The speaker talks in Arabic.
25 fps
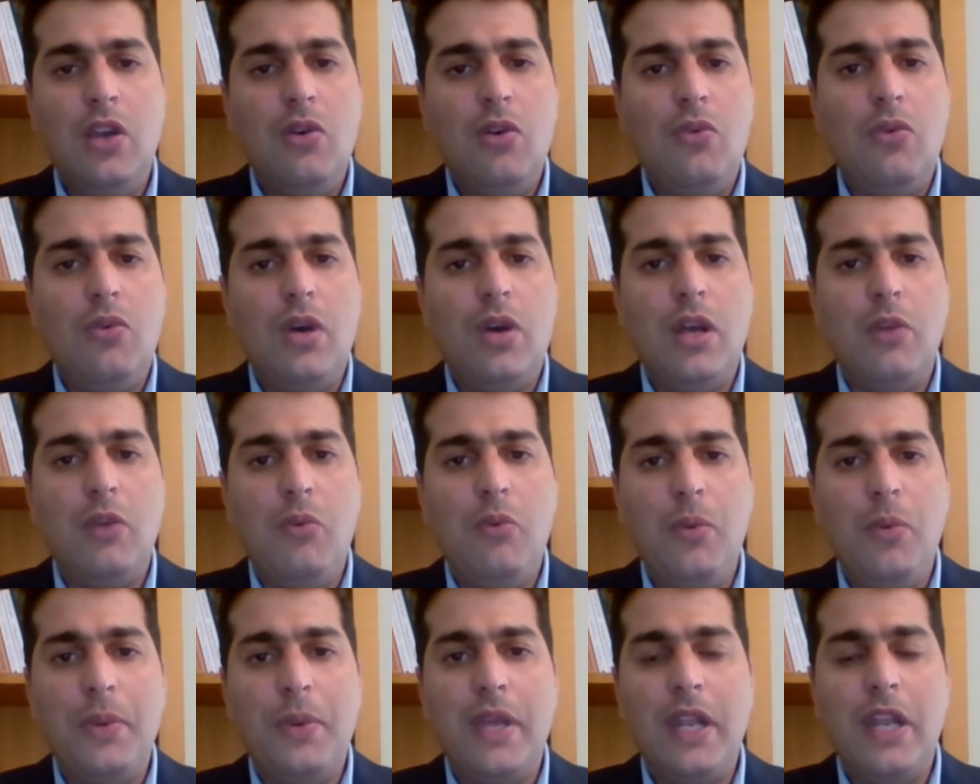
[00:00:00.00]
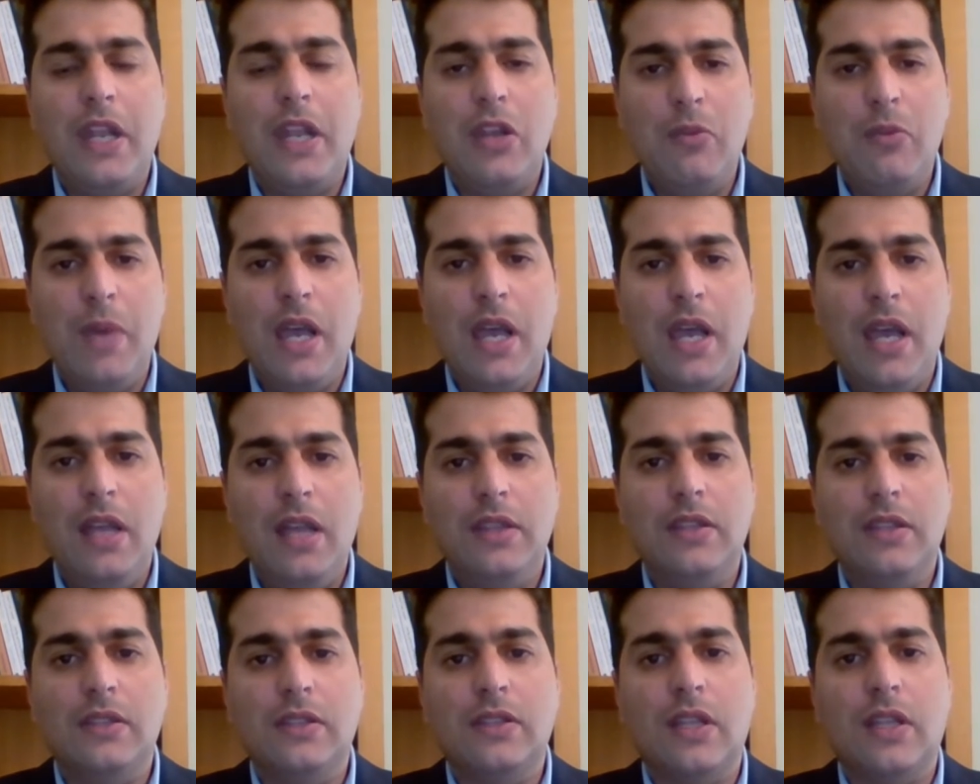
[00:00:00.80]
وممكن ان
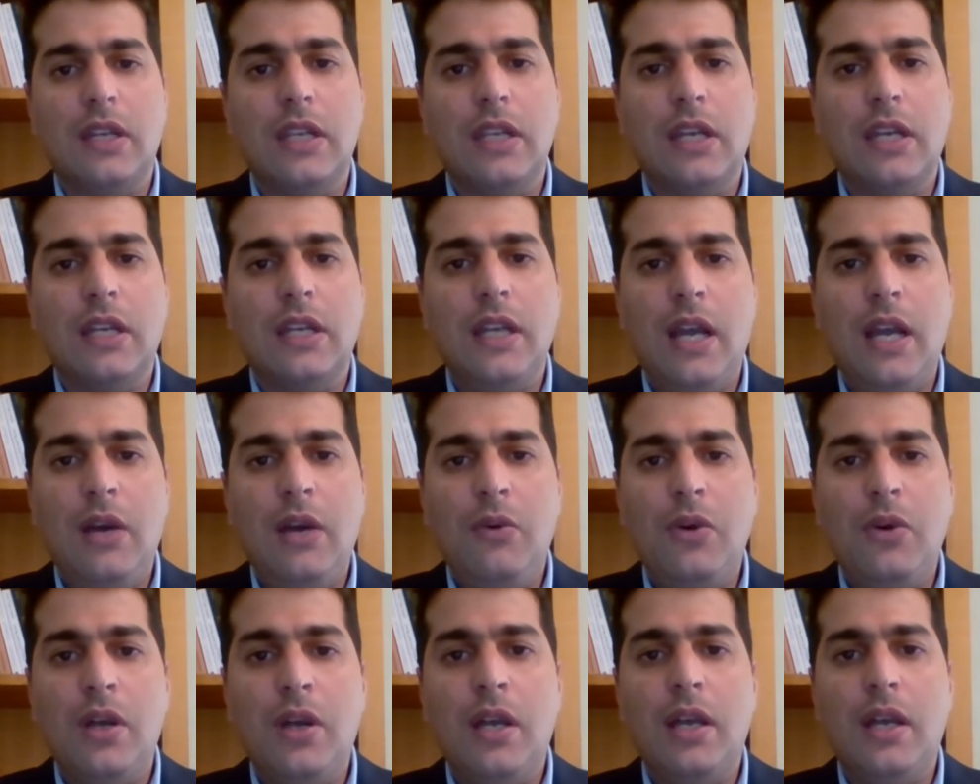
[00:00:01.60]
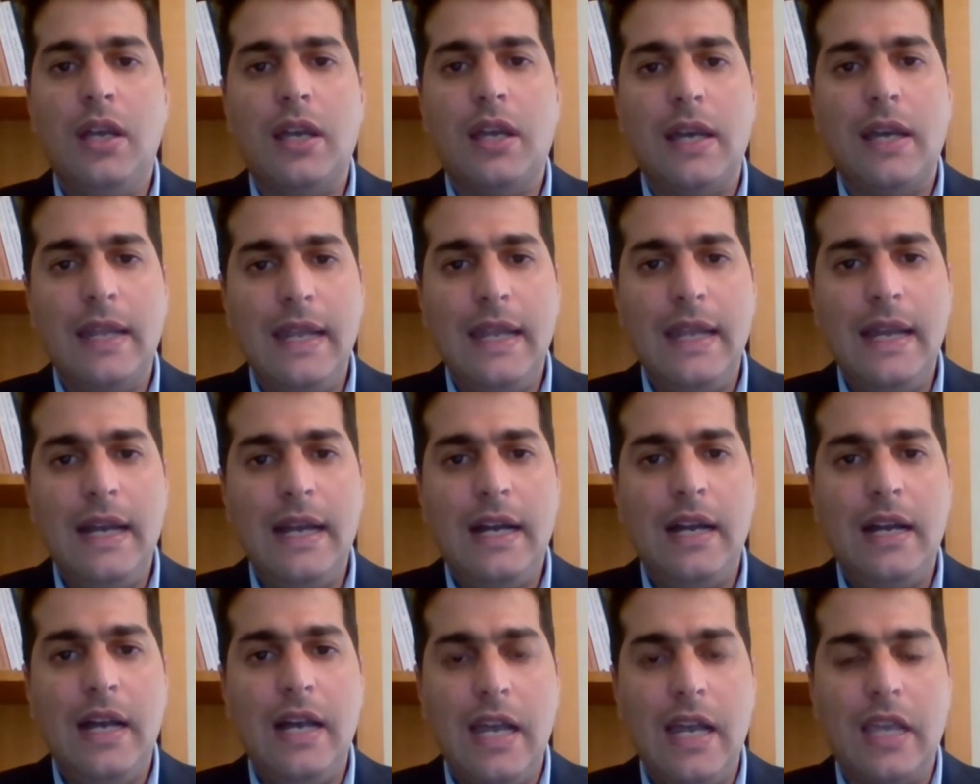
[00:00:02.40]
يمهد الطريق نحو
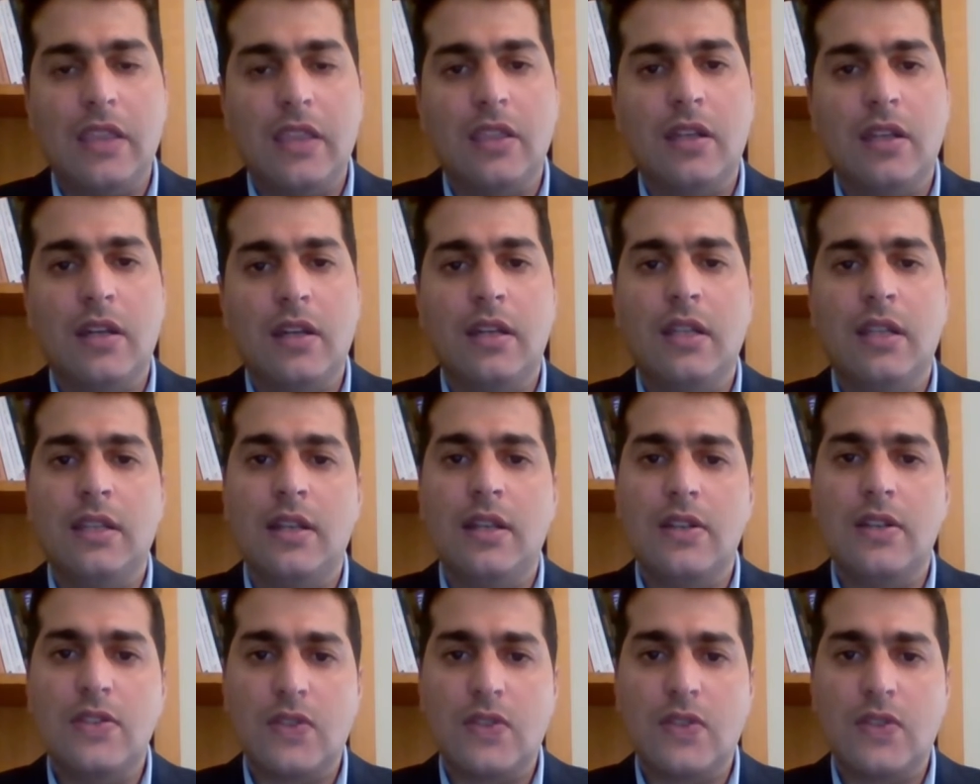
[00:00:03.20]
قناعه اكثر لدى